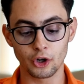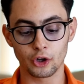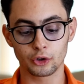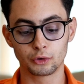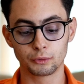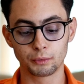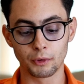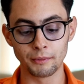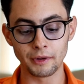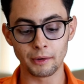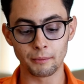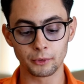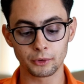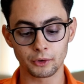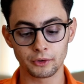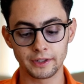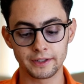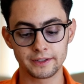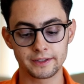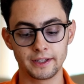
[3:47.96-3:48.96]
leur toute première
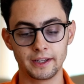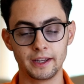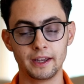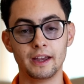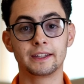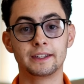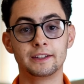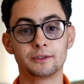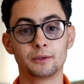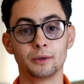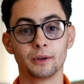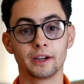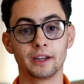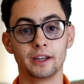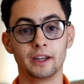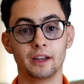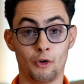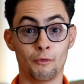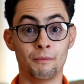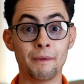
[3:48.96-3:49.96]
montre en acier qui
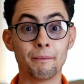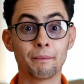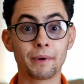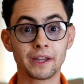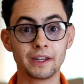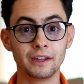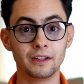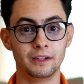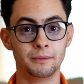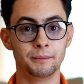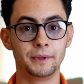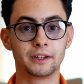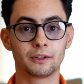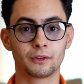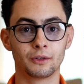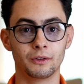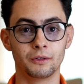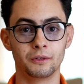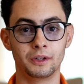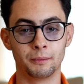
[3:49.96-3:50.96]
serait au même prix limite
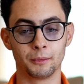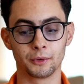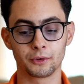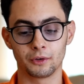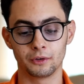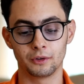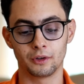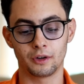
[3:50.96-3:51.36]
que les montres en